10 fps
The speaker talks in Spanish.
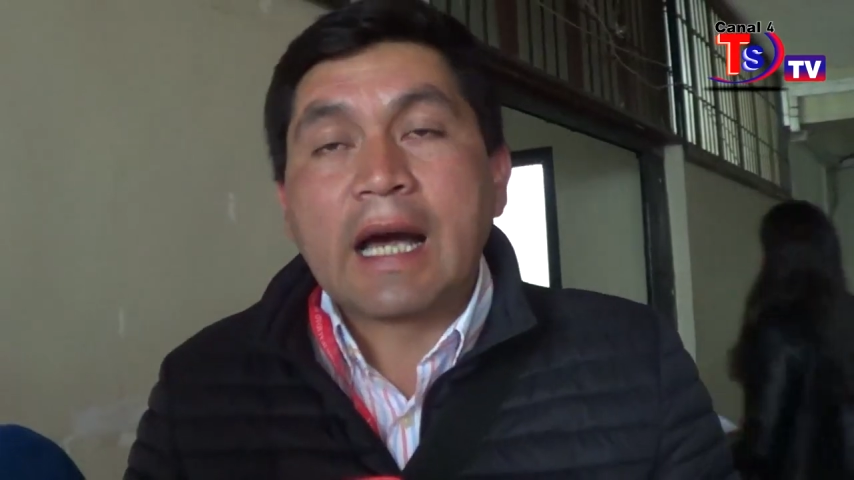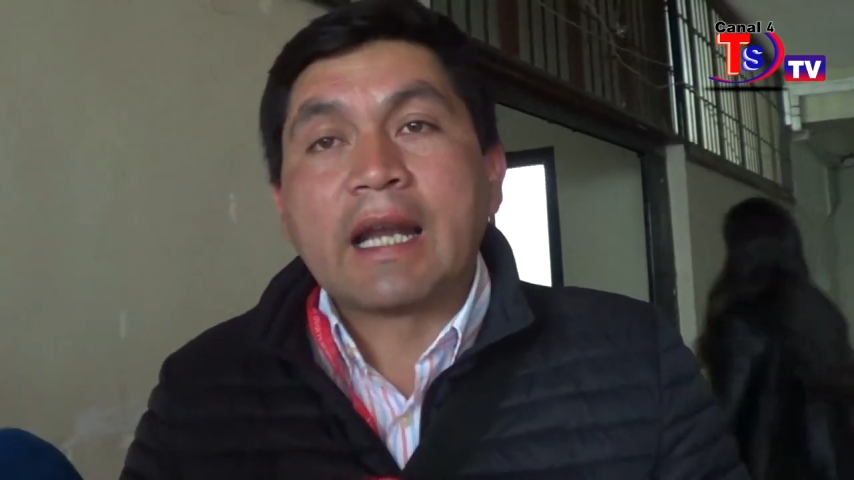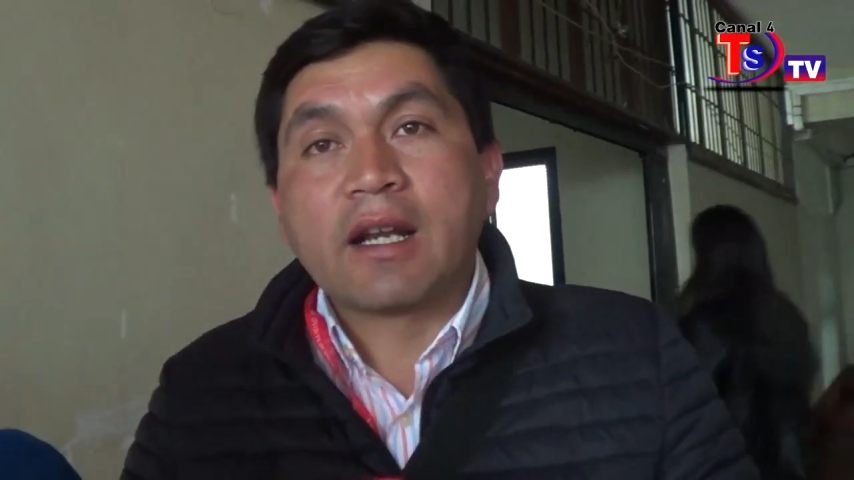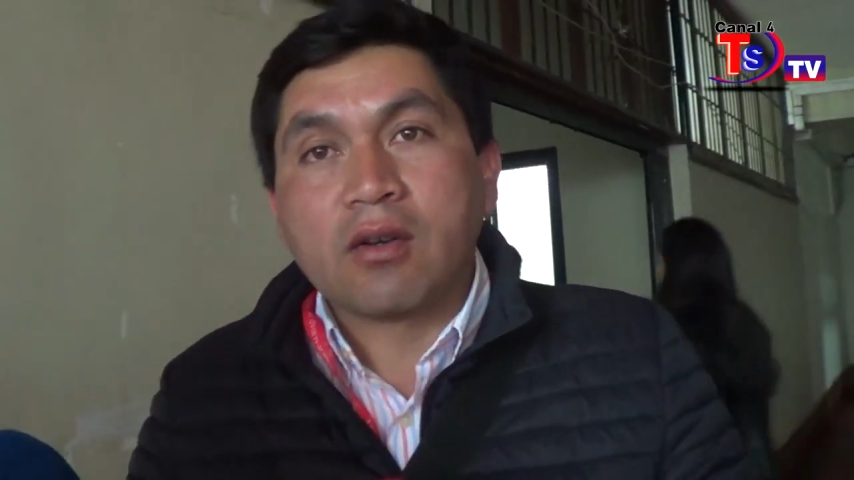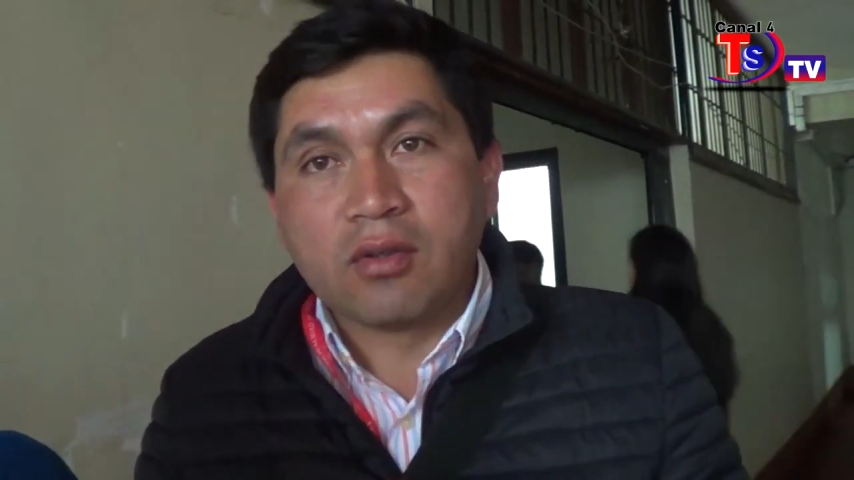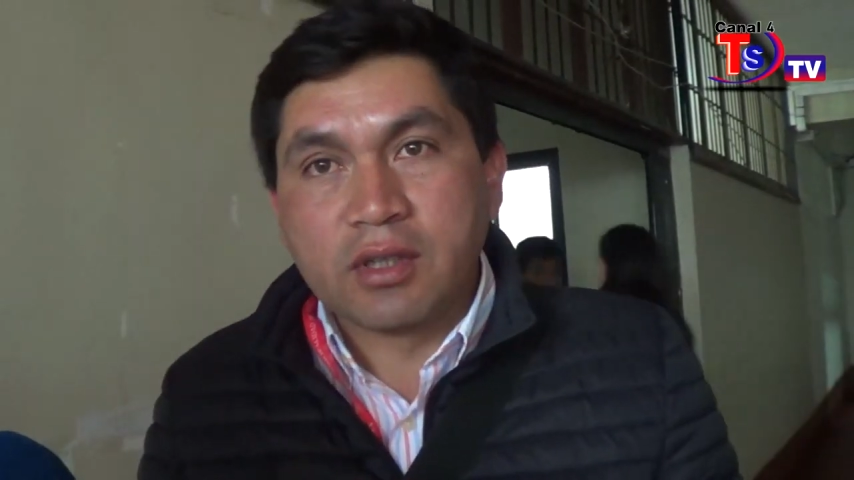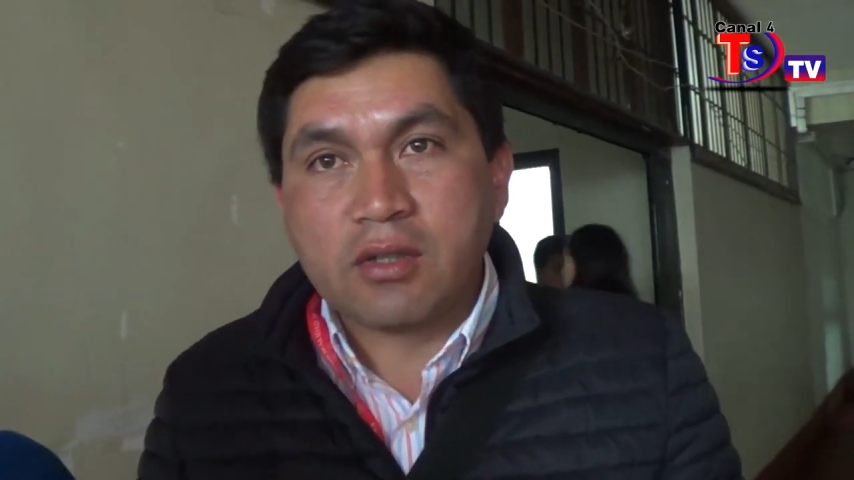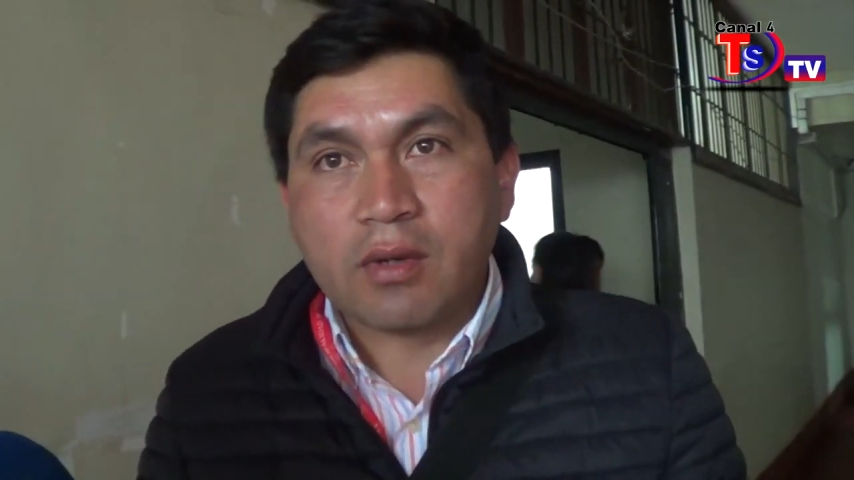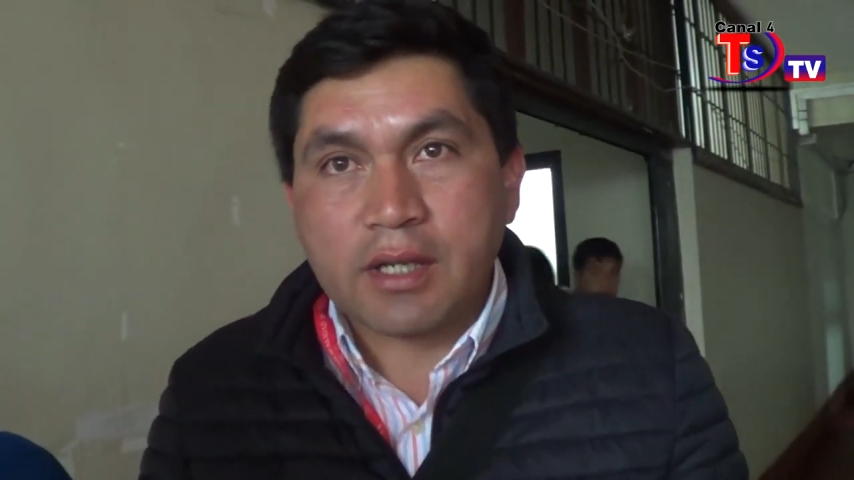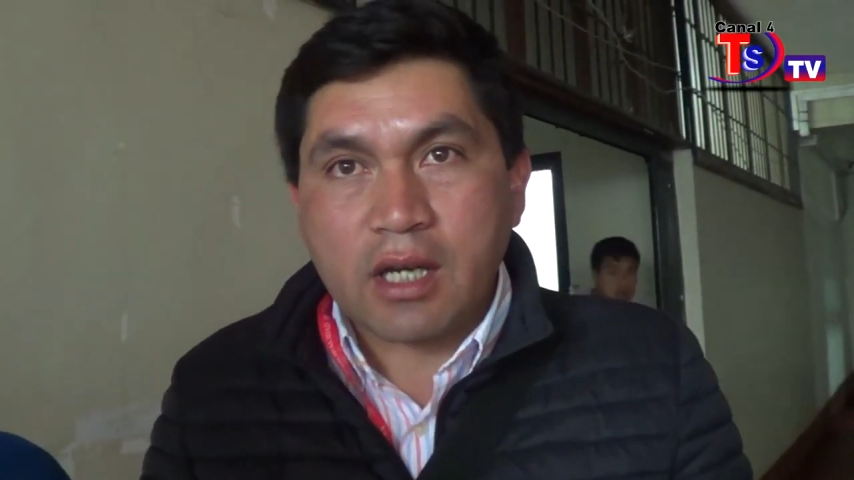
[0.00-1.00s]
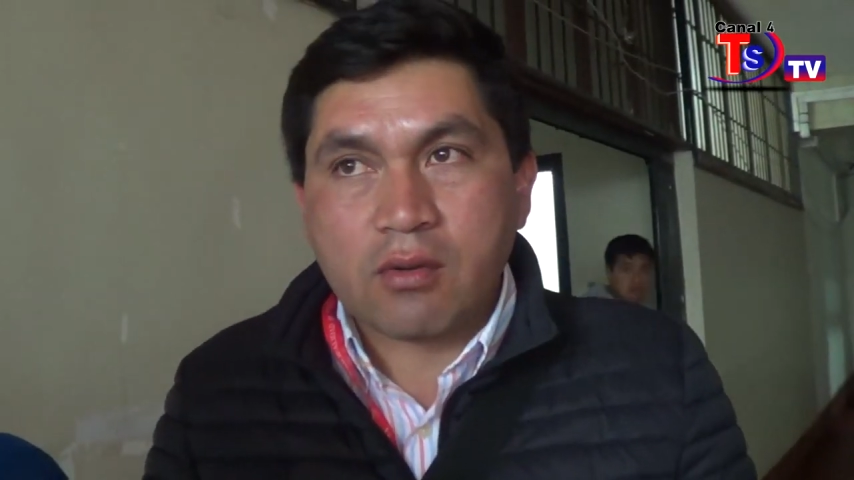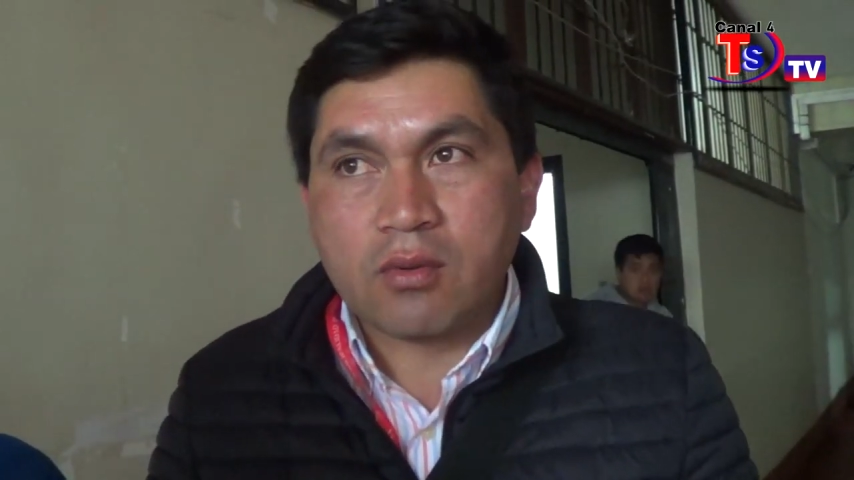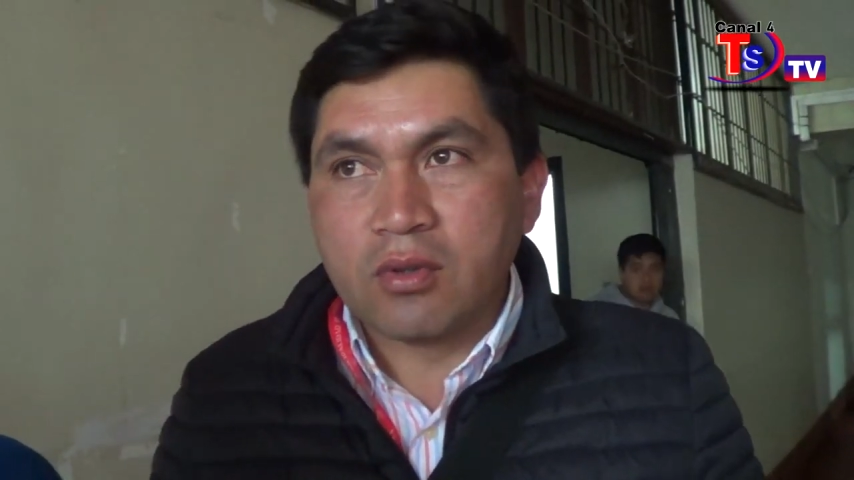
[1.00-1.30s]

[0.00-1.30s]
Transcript: Alarcón de Yurayacu,